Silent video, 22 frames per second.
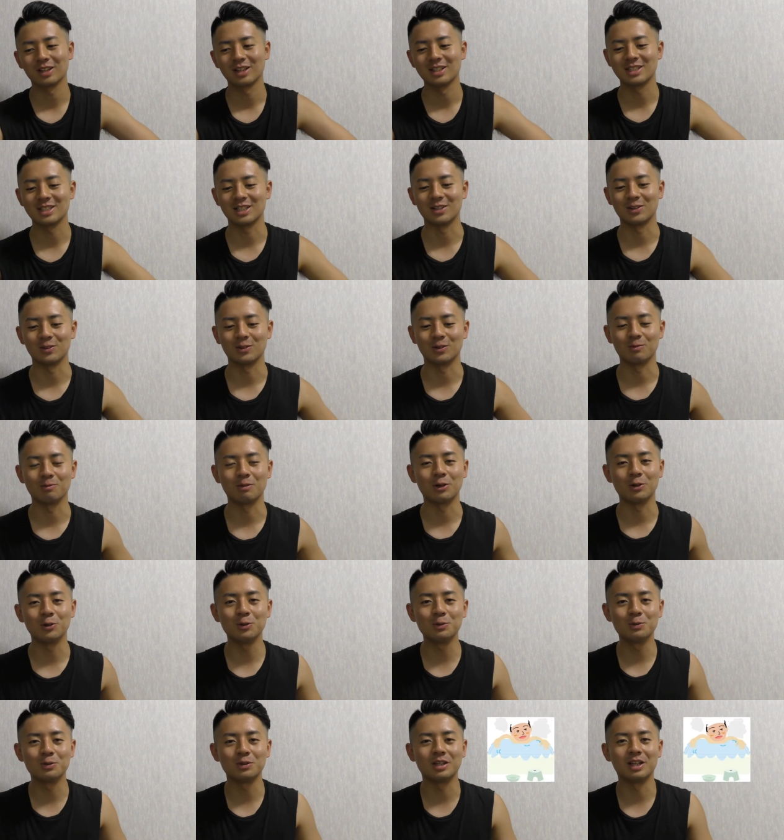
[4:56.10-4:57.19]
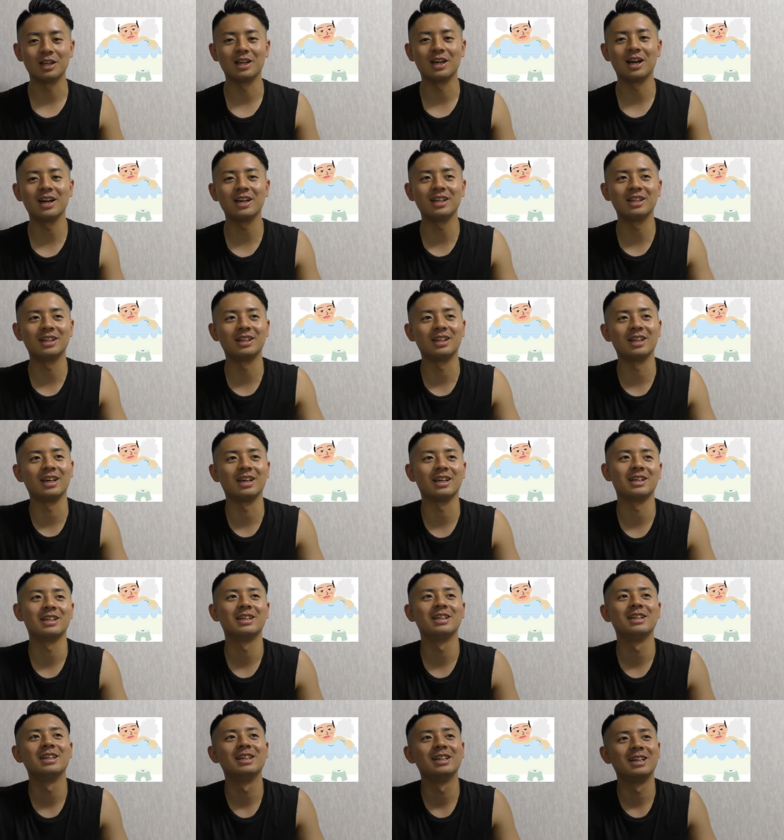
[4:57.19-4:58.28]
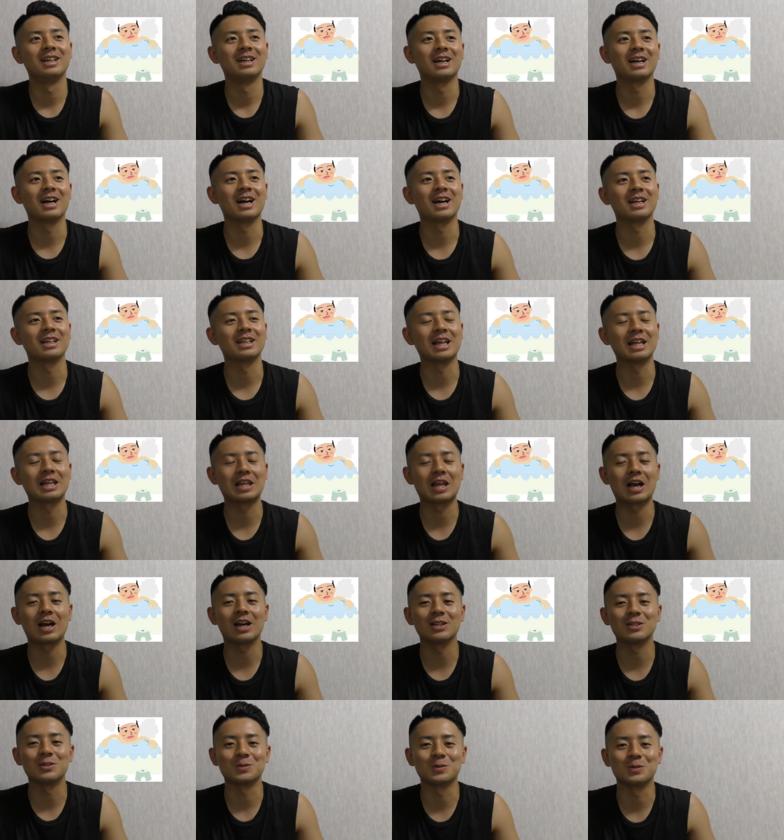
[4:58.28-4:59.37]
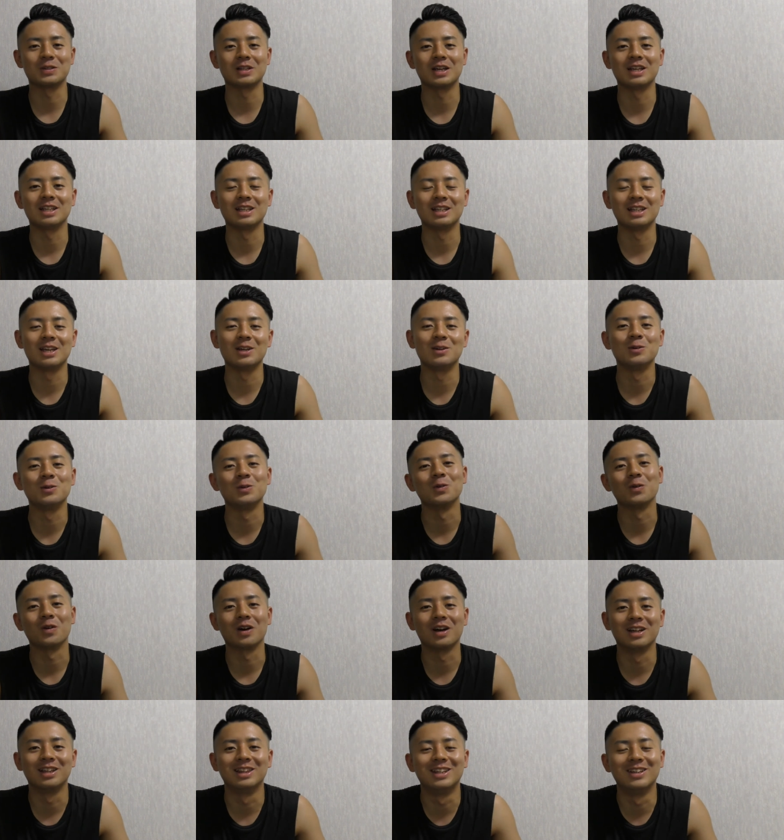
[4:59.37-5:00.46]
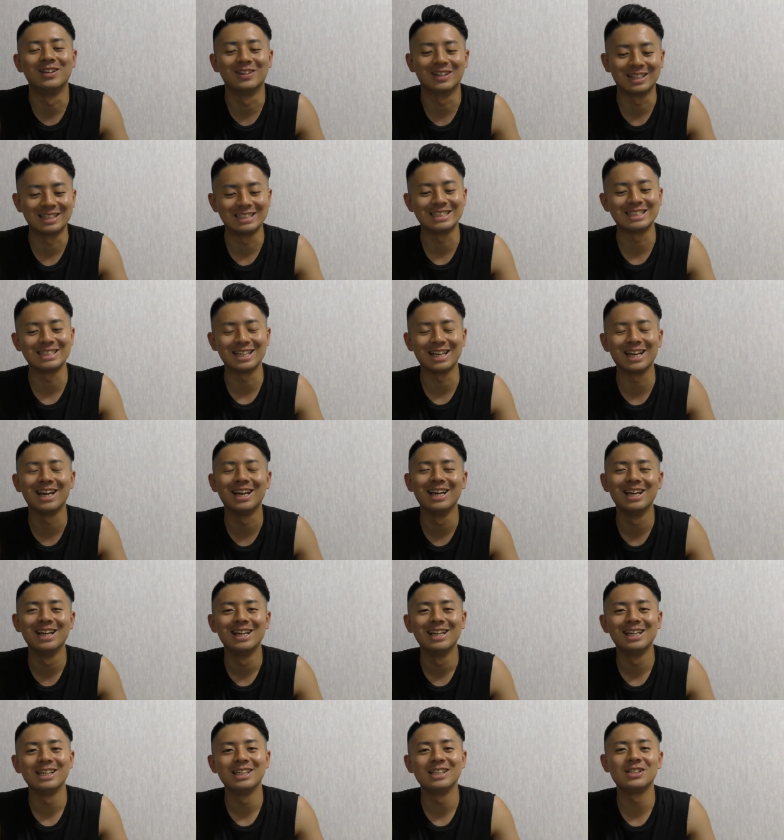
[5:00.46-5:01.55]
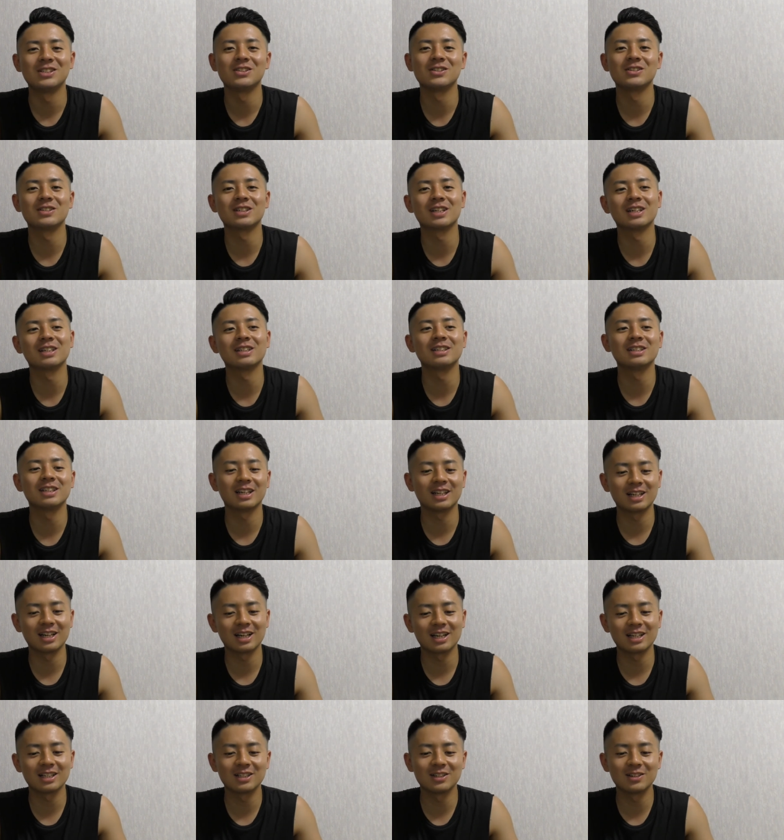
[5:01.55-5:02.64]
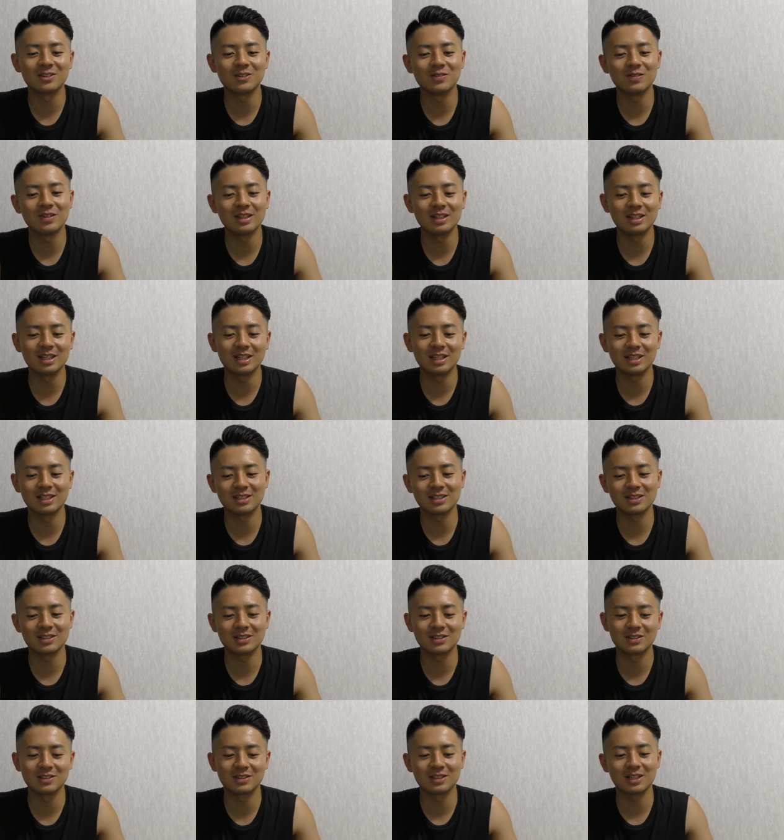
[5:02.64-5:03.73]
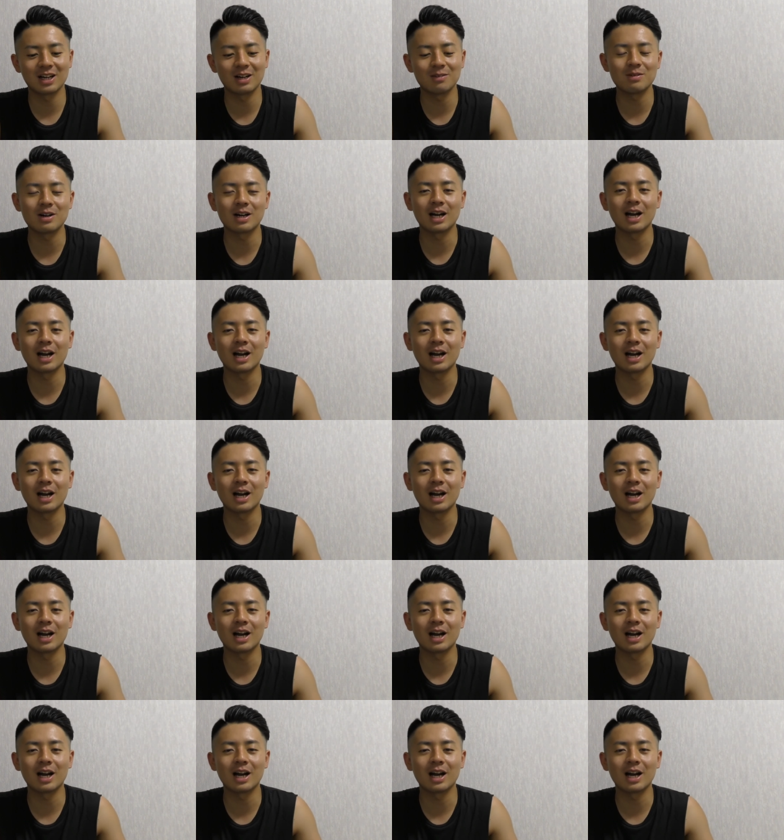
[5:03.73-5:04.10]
ちゃんと、まあ、湯船に入って体あったかい状態で寝るとかっていう感じで1週間ぐらい体のメンテナンスか、まあ、